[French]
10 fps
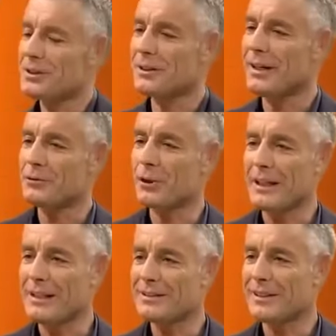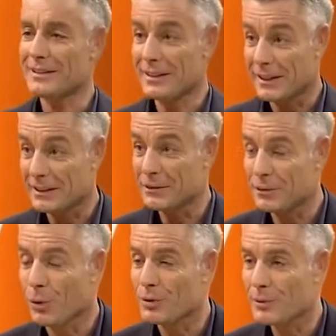Ça signifie qu'en mangeant tout
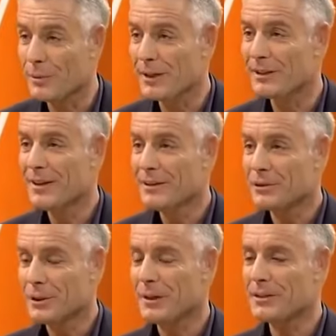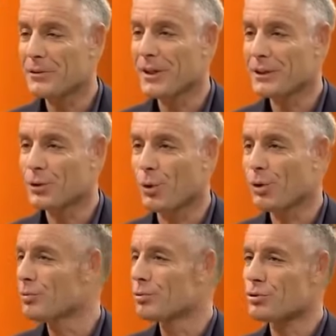simplement tous les jours une quantité importante
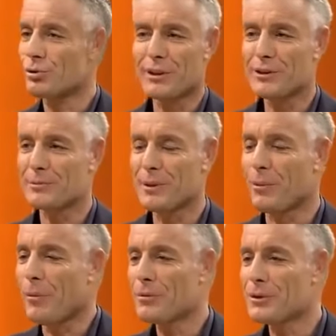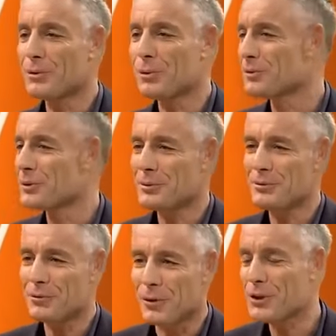de resveratrol, j'aurai la pêche et je
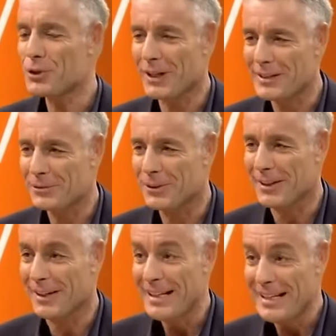serai libéré du stress.